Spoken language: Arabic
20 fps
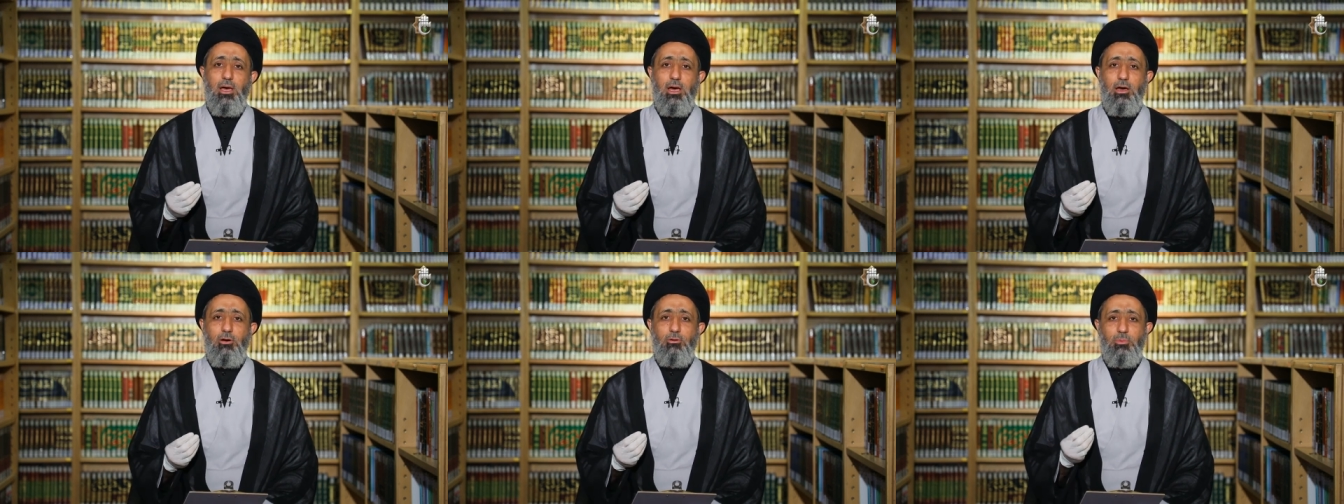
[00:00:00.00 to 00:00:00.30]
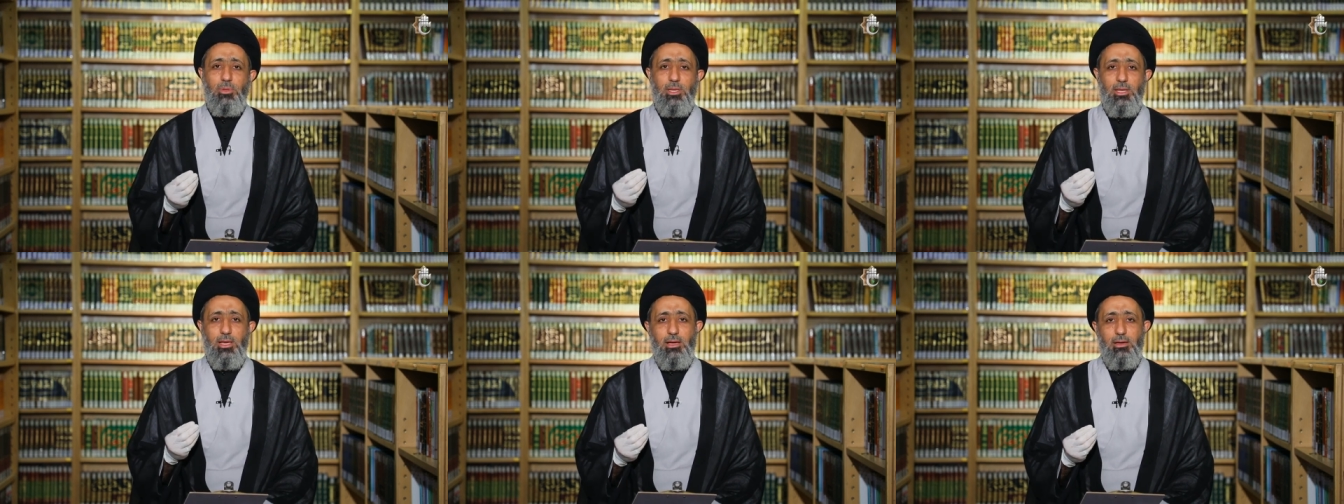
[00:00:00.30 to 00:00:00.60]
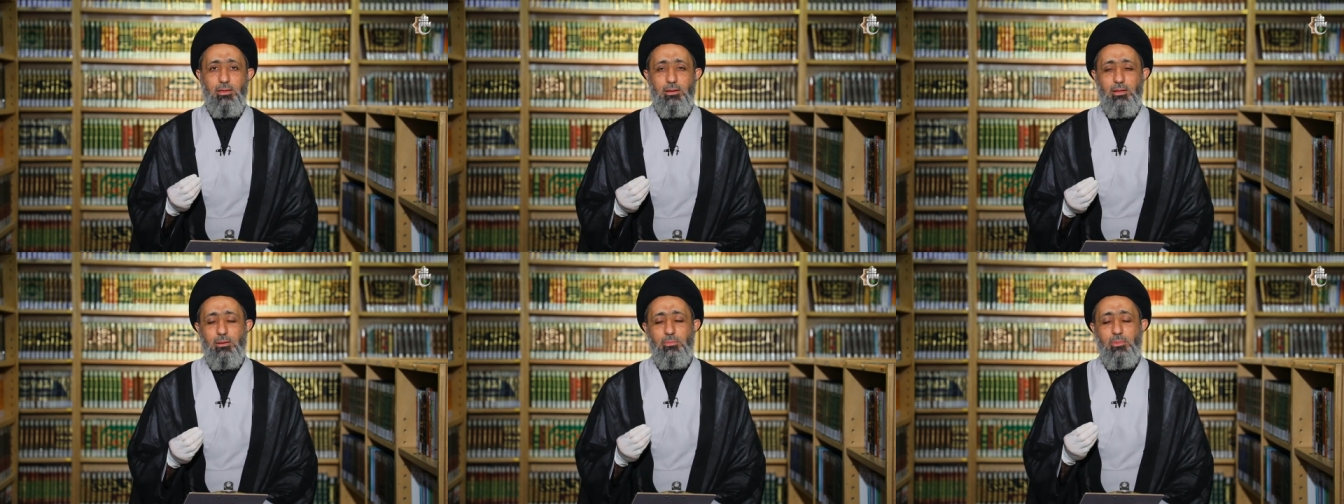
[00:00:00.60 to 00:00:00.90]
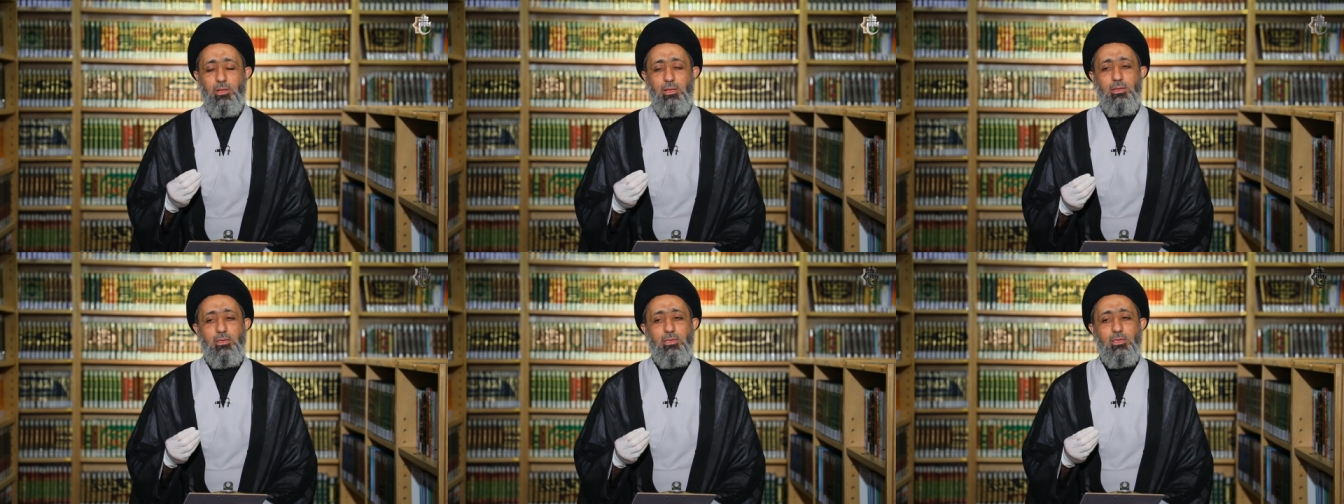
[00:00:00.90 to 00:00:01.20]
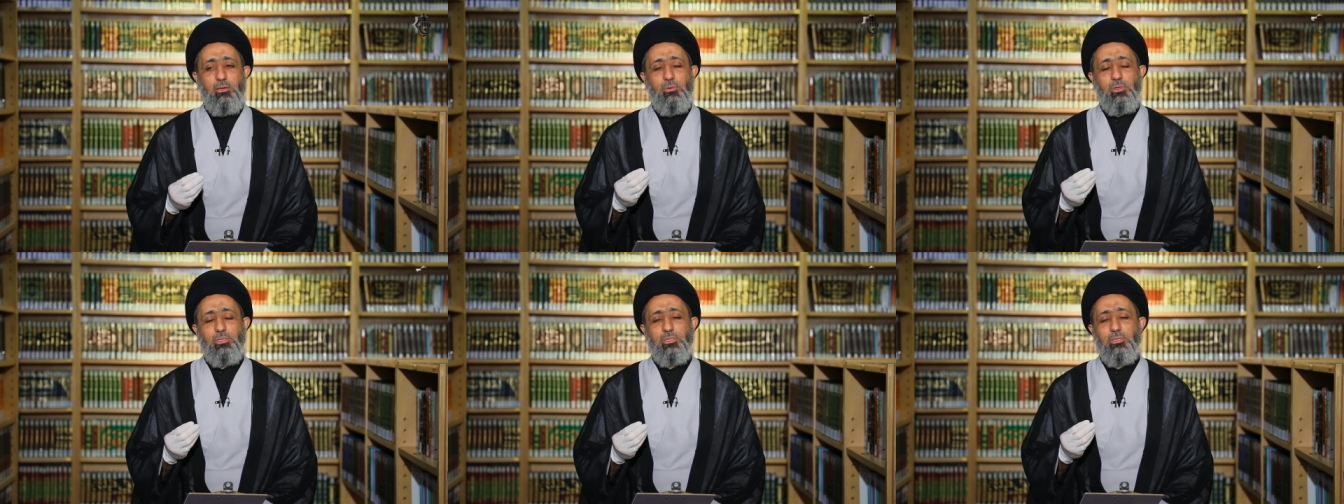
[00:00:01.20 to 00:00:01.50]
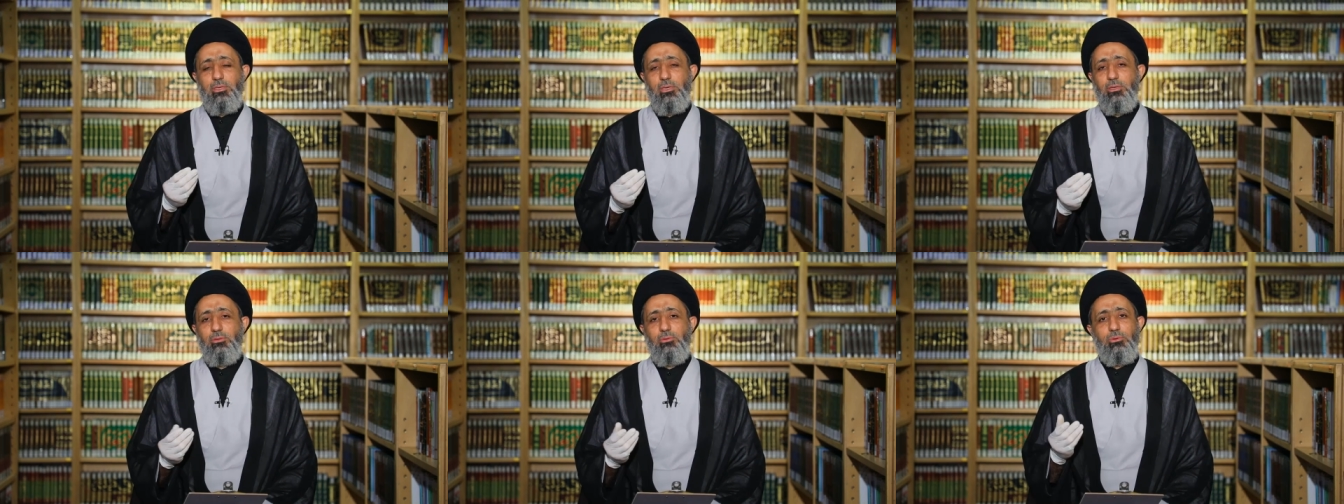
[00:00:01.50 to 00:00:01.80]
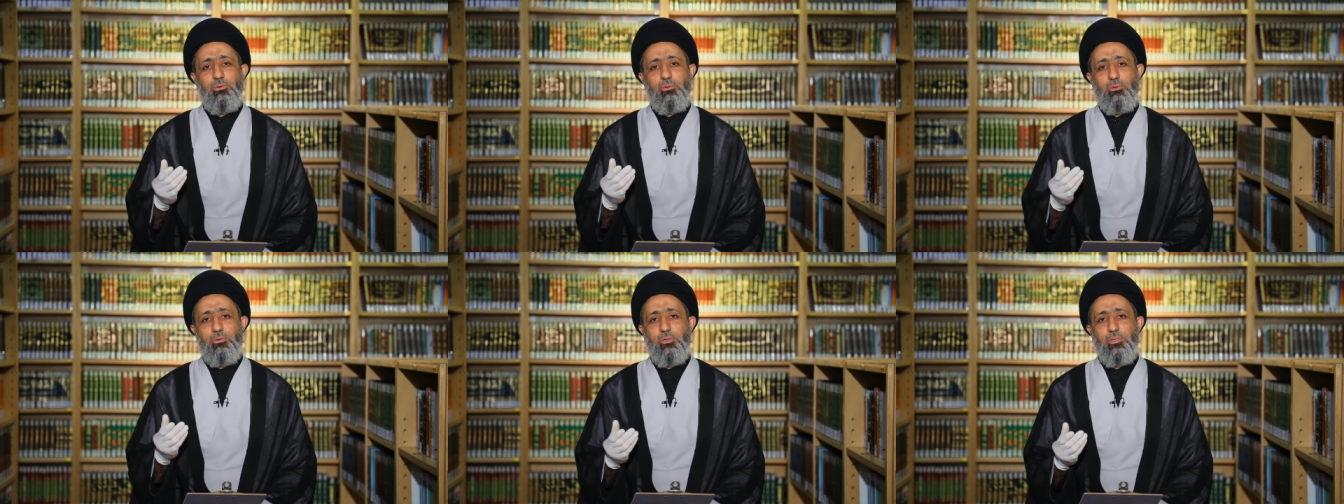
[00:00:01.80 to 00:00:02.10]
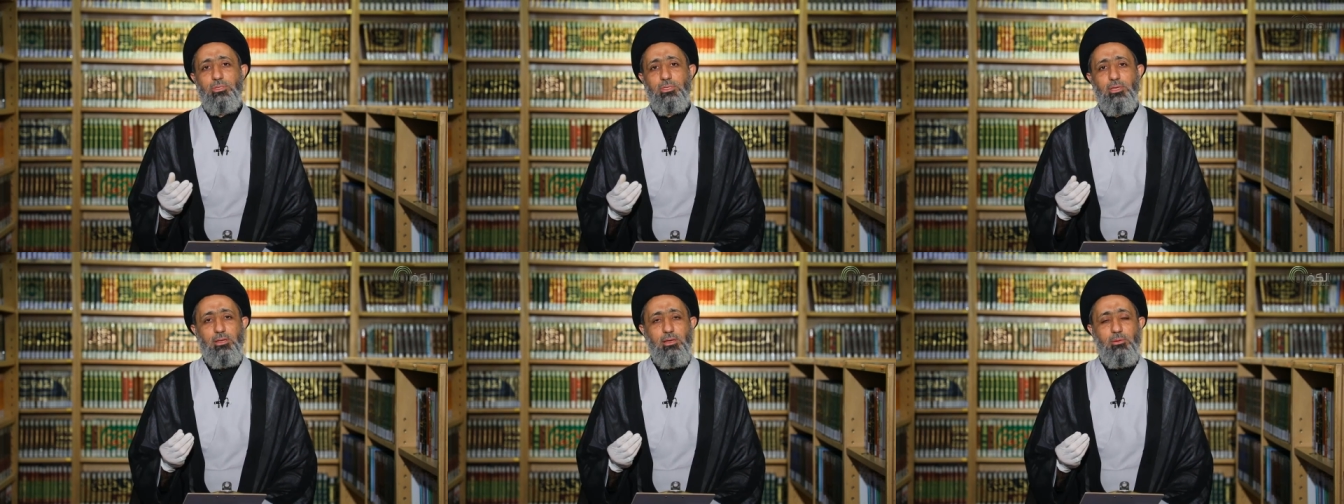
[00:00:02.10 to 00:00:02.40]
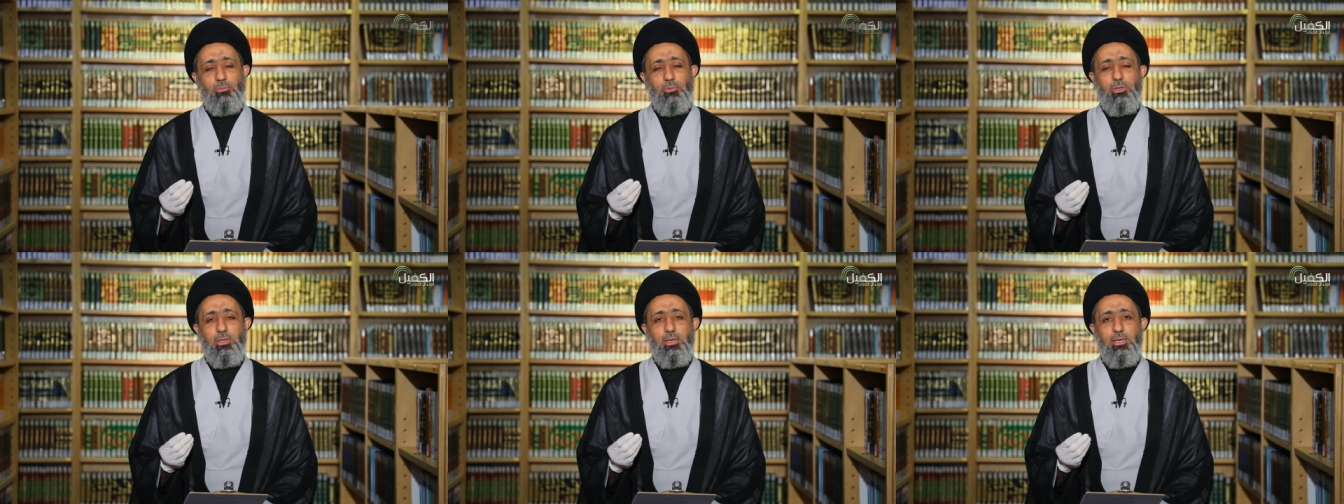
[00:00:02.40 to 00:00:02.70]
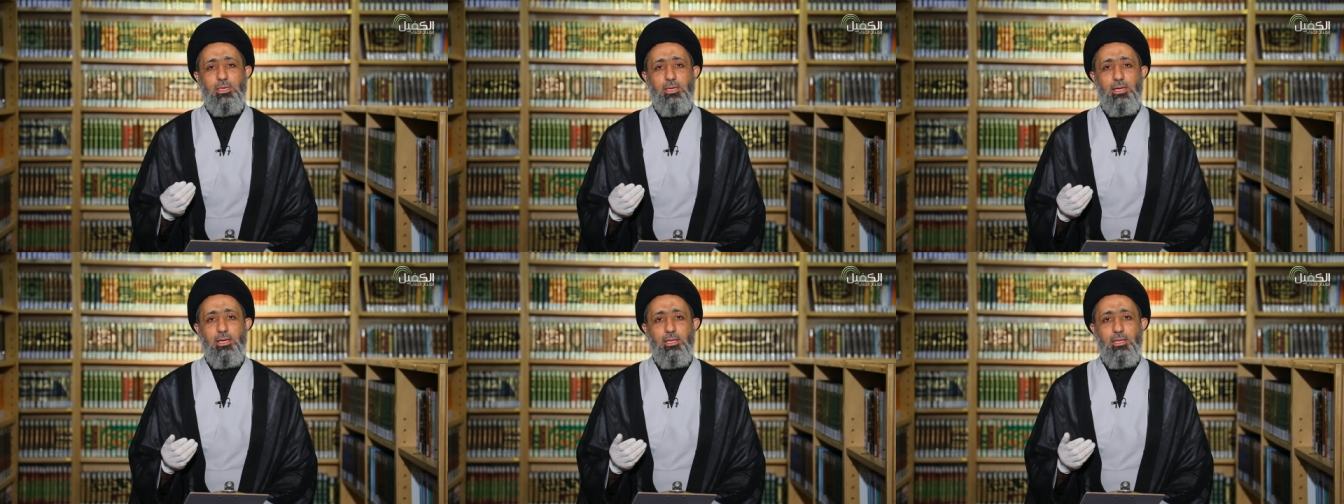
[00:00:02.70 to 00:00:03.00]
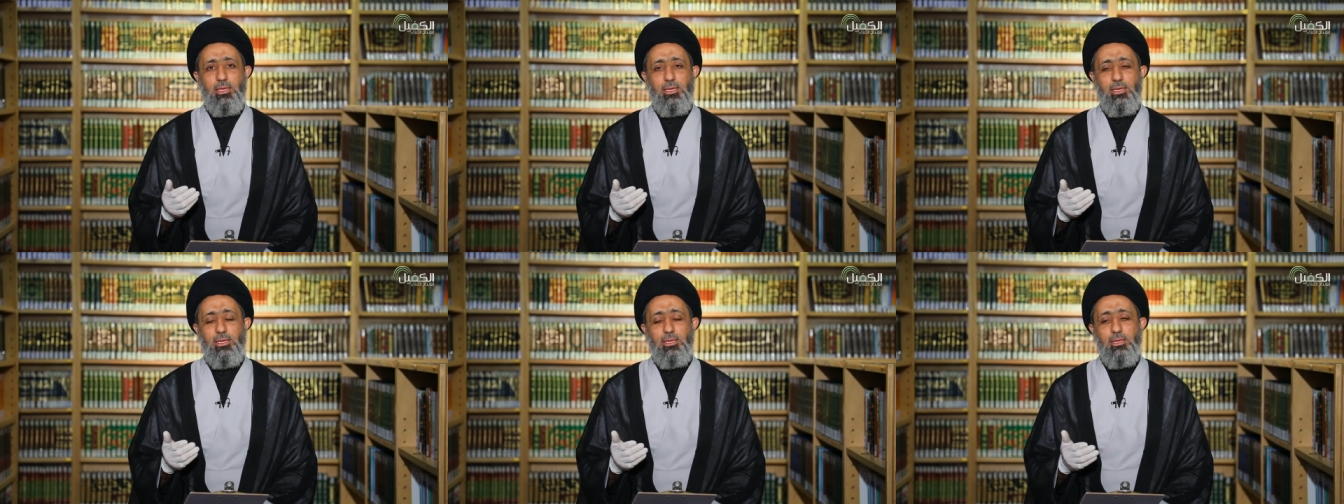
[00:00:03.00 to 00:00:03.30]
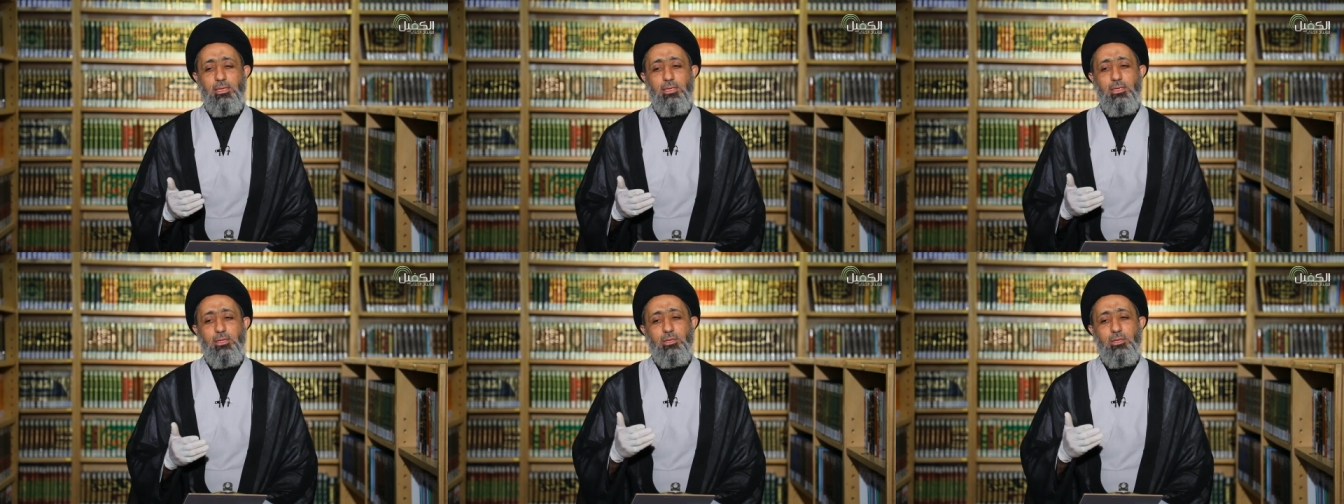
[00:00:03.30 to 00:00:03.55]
أو بالأحرى ما هي وصيته سلام الله عليه